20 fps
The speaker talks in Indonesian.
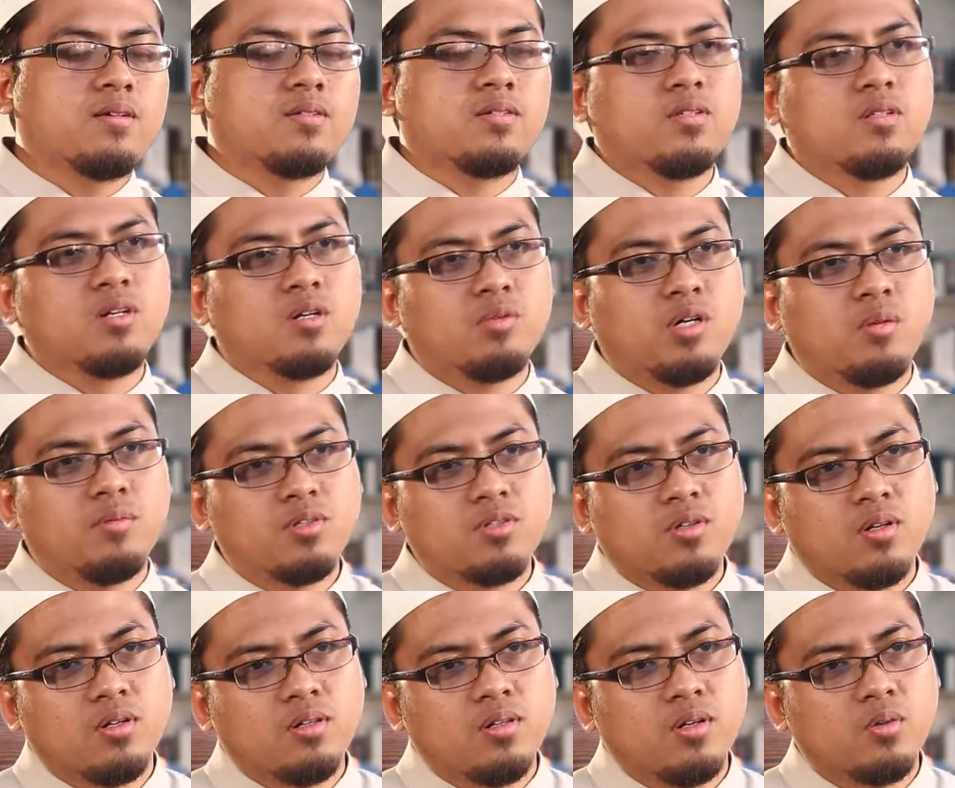Sayyidina Muhammad
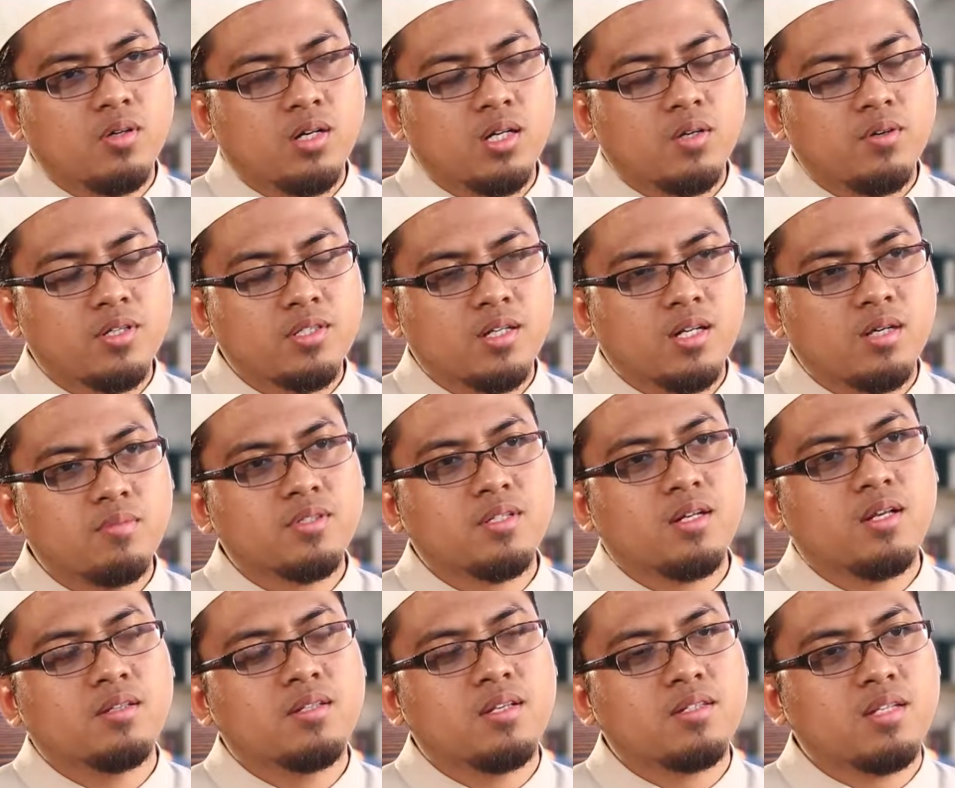Shallallahu Alaihi Wasallam
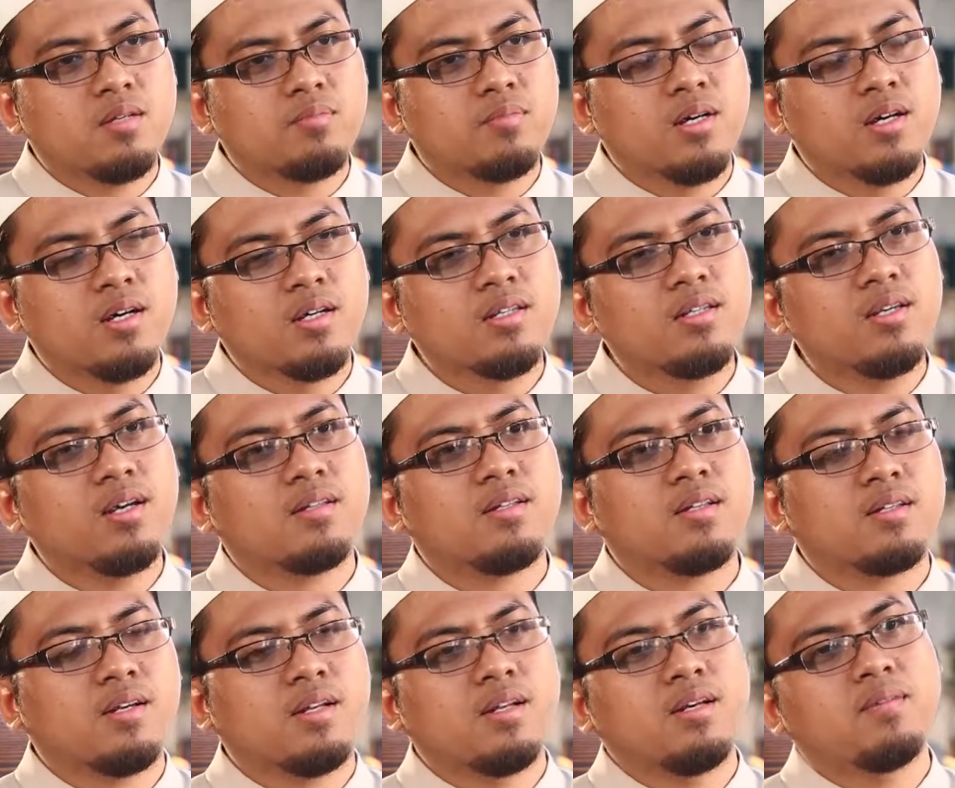senantiasa bahagia
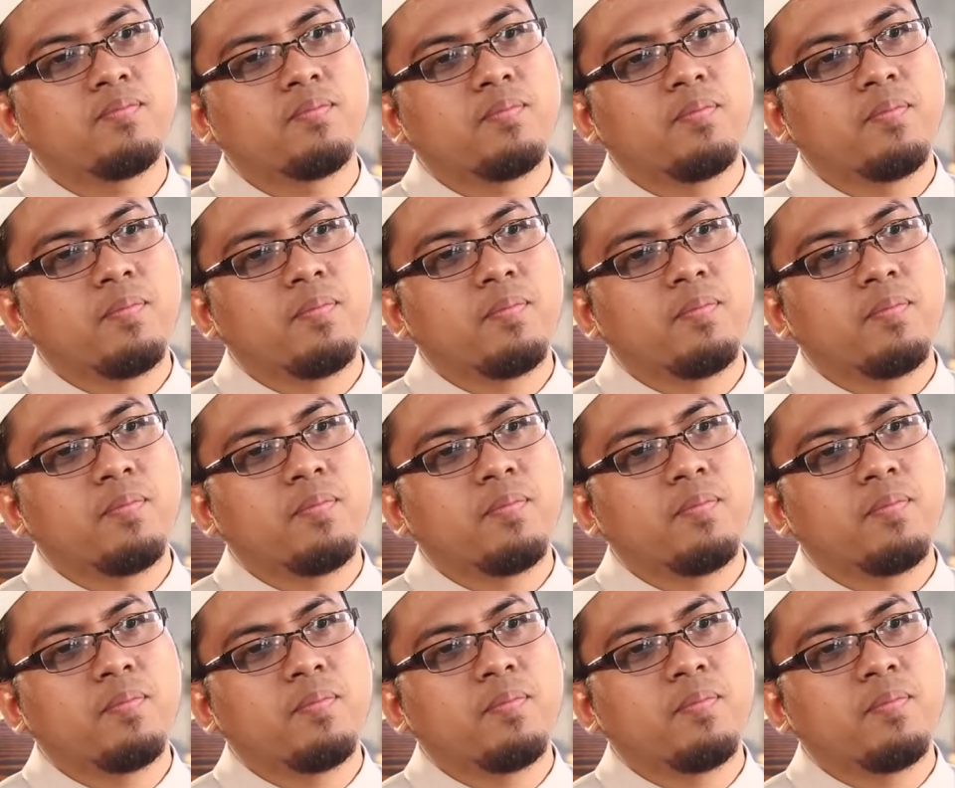tatkala